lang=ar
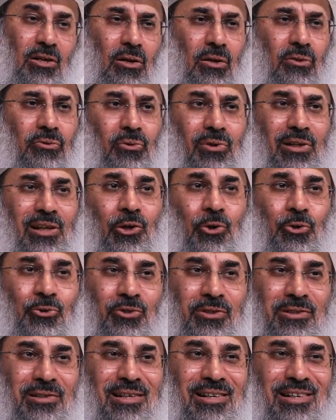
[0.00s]
انظر إلى حرص
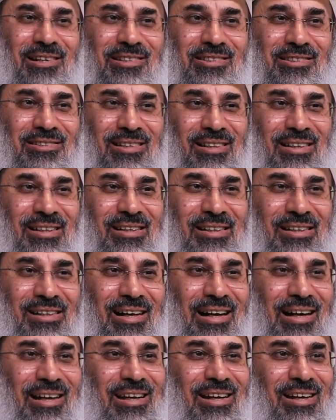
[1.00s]
الناس
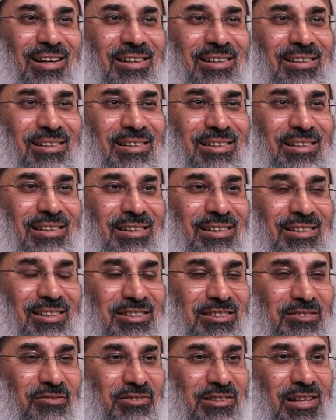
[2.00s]
على
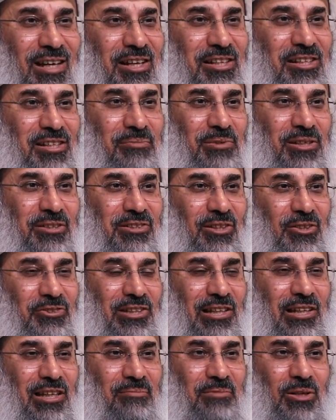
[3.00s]
استفتاء النبي صلى الله
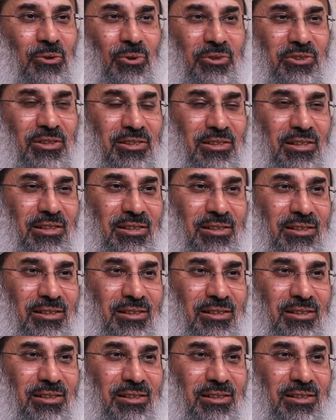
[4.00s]
عليه وسلم أو